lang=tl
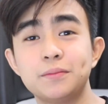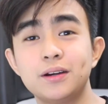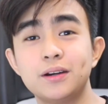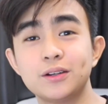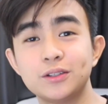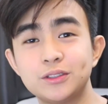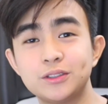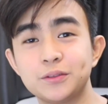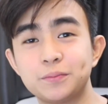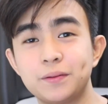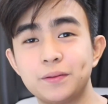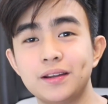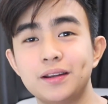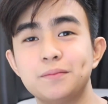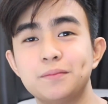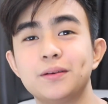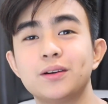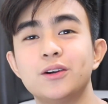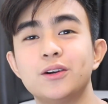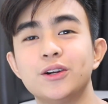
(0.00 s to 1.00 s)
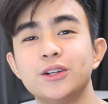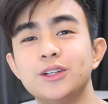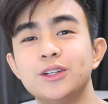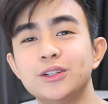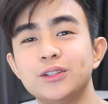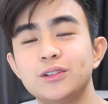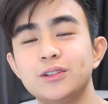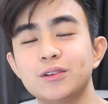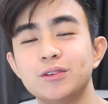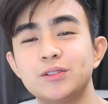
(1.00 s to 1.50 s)
mga gusto pa lang mag-order
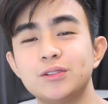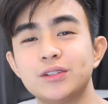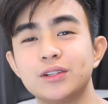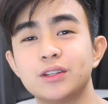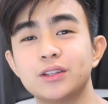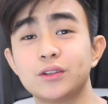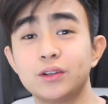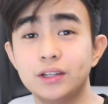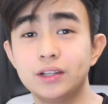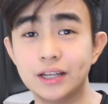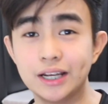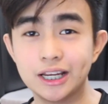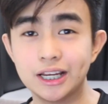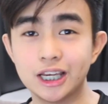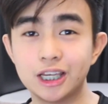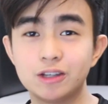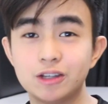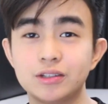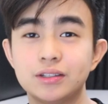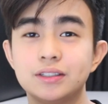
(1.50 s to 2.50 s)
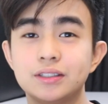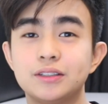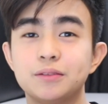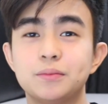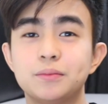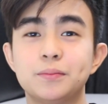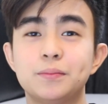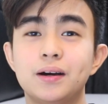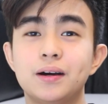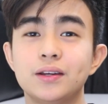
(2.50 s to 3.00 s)
ng lotion na to, ilalagay ko dyan sa
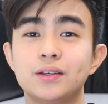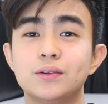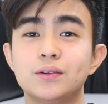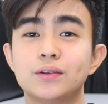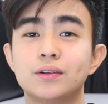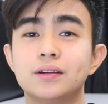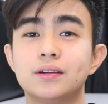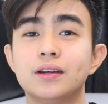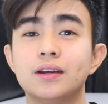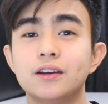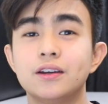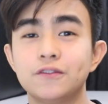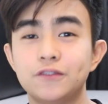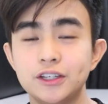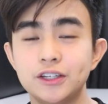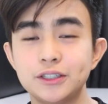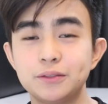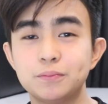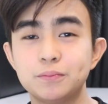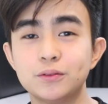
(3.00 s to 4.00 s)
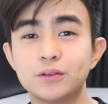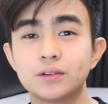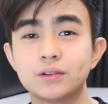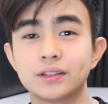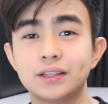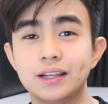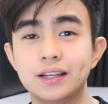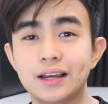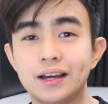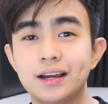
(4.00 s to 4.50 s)
baba yung Facebook
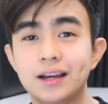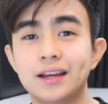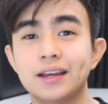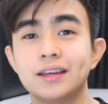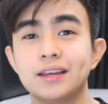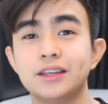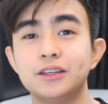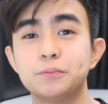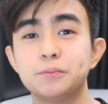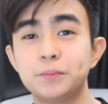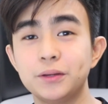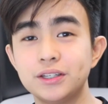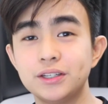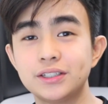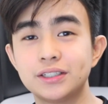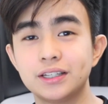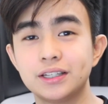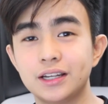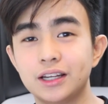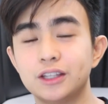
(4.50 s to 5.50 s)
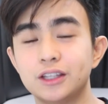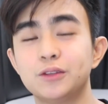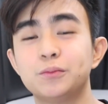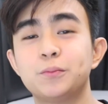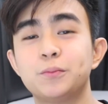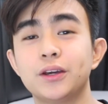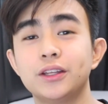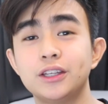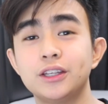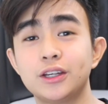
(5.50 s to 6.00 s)
nila, yung page nila.
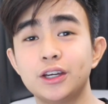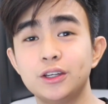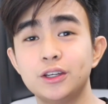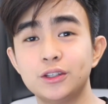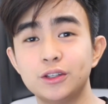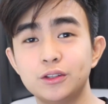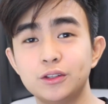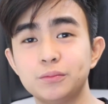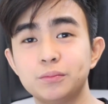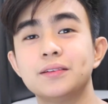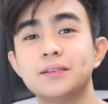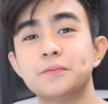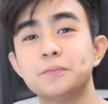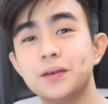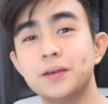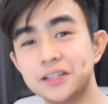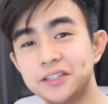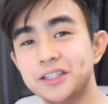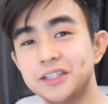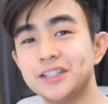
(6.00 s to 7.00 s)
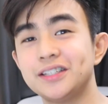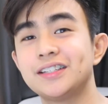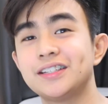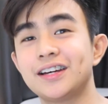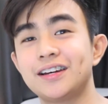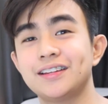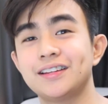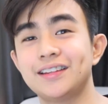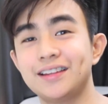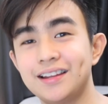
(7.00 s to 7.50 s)
Pwede kayo dun message
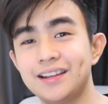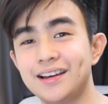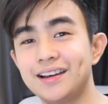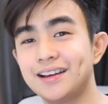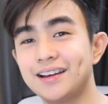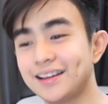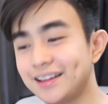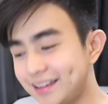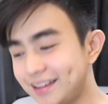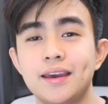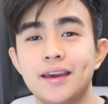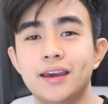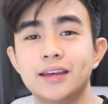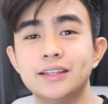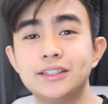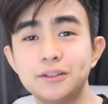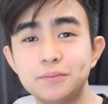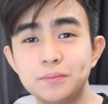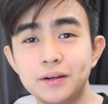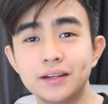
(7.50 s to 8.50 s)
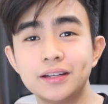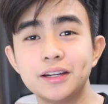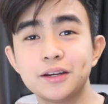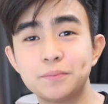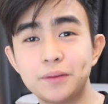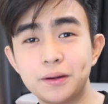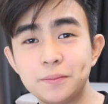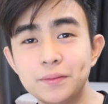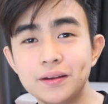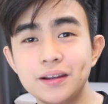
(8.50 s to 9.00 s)
sa kanila. And sa mga
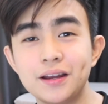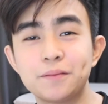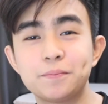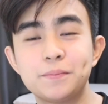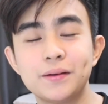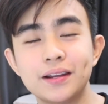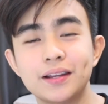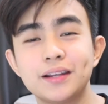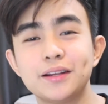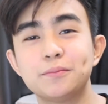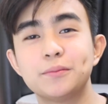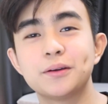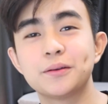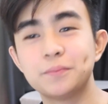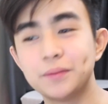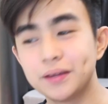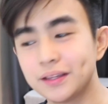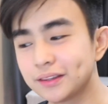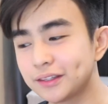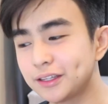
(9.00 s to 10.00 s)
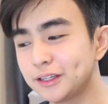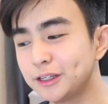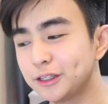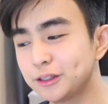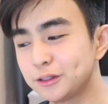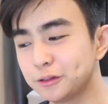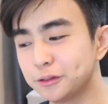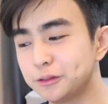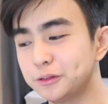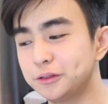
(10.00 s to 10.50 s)
nagbabalak pala na magbenta
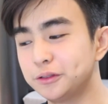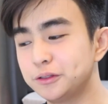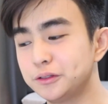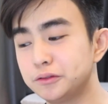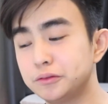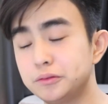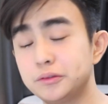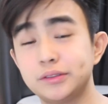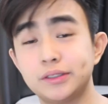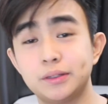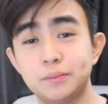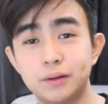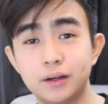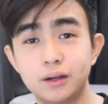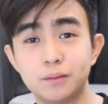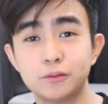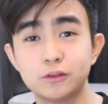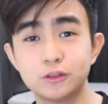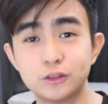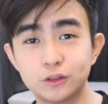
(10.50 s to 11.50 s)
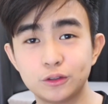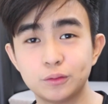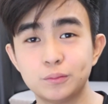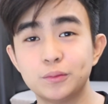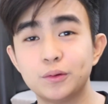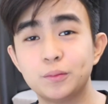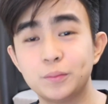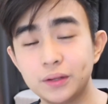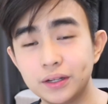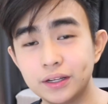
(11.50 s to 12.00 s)
nito or sa mga
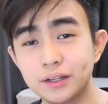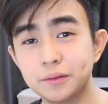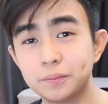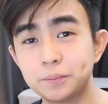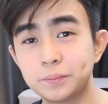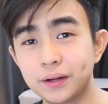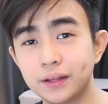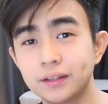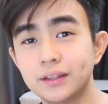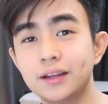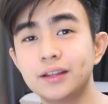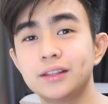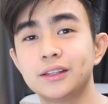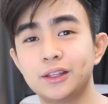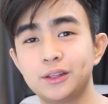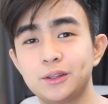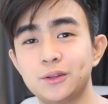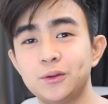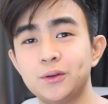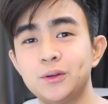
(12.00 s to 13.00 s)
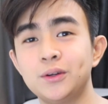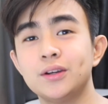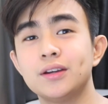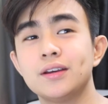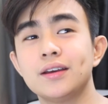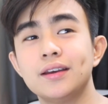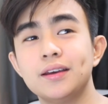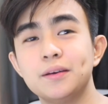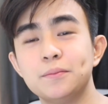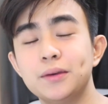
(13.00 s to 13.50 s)
gustong bumili ng product na to,
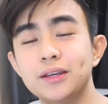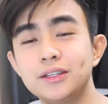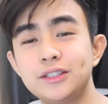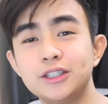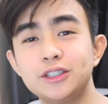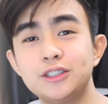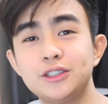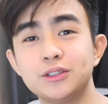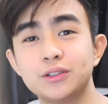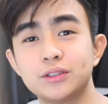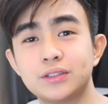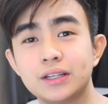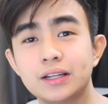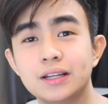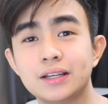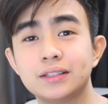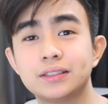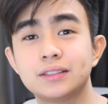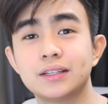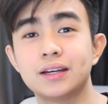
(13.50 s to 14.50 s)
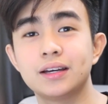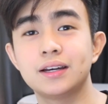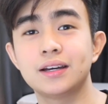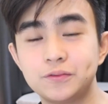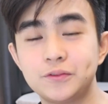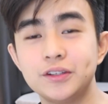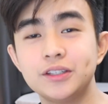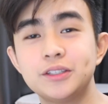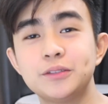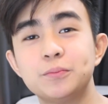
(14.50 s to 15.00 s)
message nyo sila
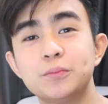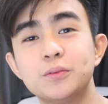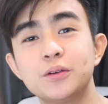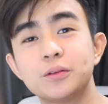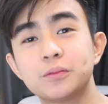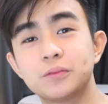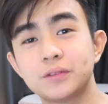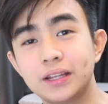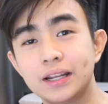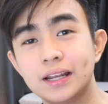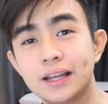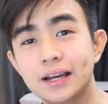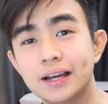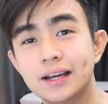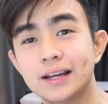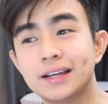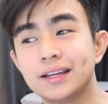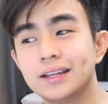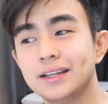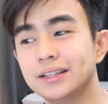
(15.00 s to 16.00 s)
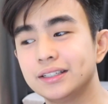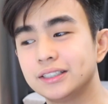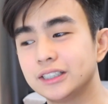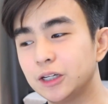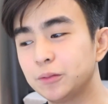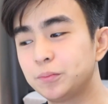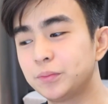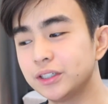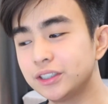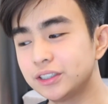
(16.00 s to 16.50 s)
sa Facebook nila
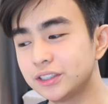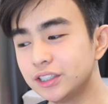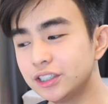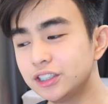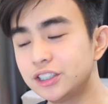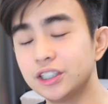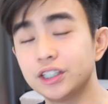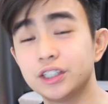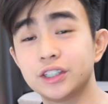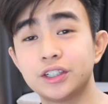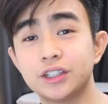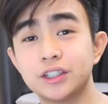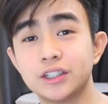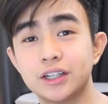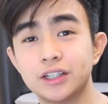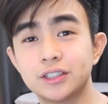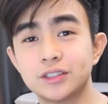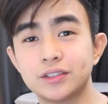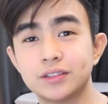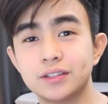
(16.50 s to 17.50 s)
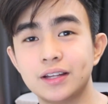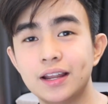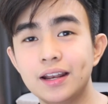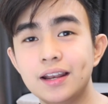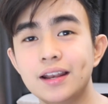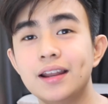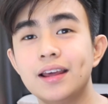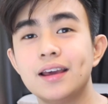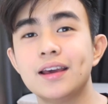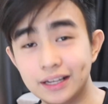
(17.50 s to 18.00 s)
sa Prestige International.
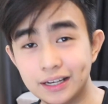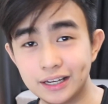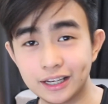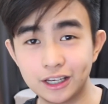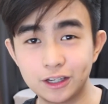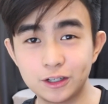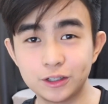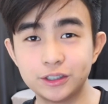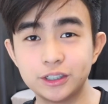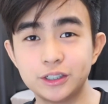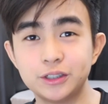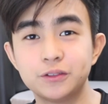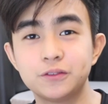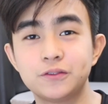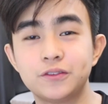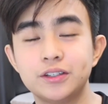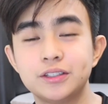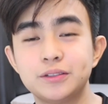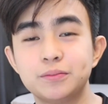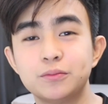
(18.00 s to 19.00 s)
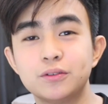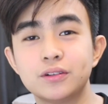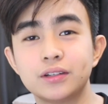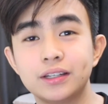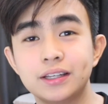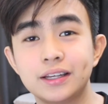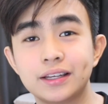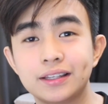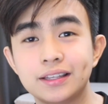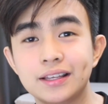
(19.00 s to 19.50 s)
Lagay ko dyan yung Facebook
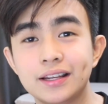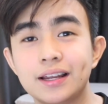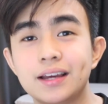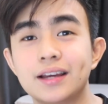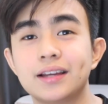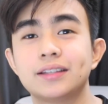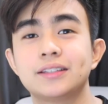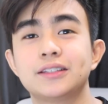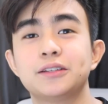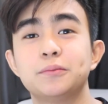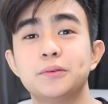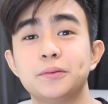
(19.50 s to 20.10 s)
link nila sa